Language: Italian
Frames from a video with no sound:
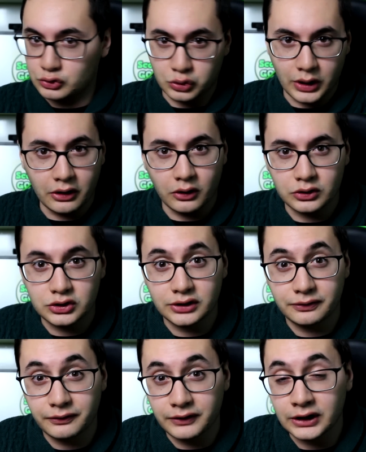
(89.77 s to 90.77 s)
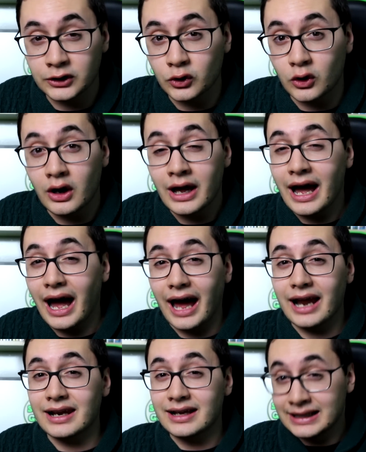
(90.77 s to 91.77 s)
cioè oggi, fino
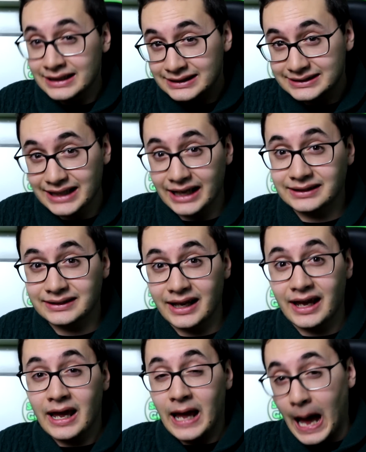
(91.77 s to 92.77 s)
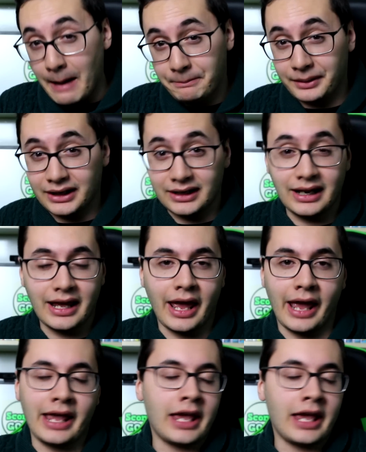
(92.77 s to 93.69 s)
al 7 aprile.